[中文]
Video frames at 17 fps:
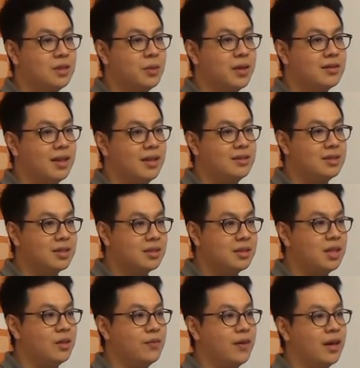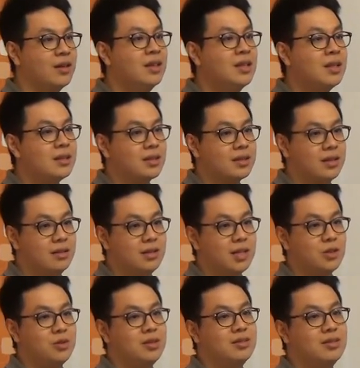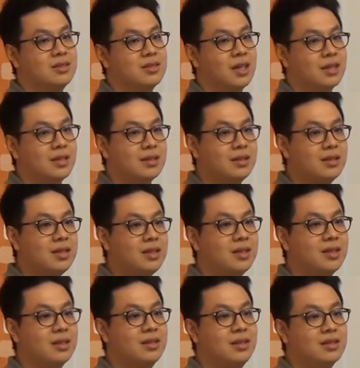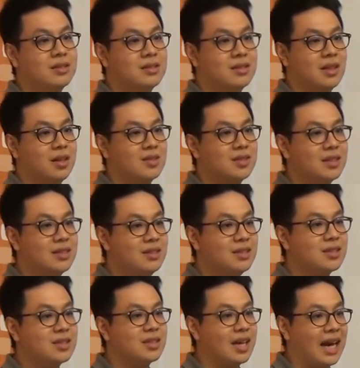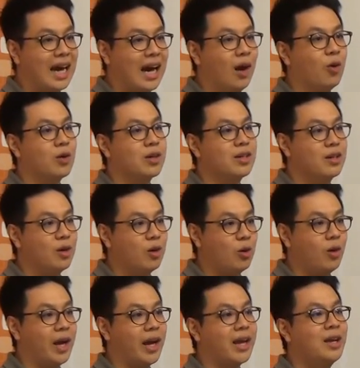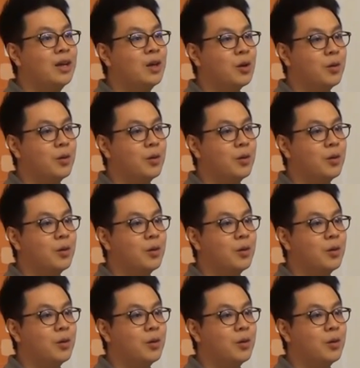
你会在这个地方得到你对职场的第一个认识，然后这个认识好跟坏，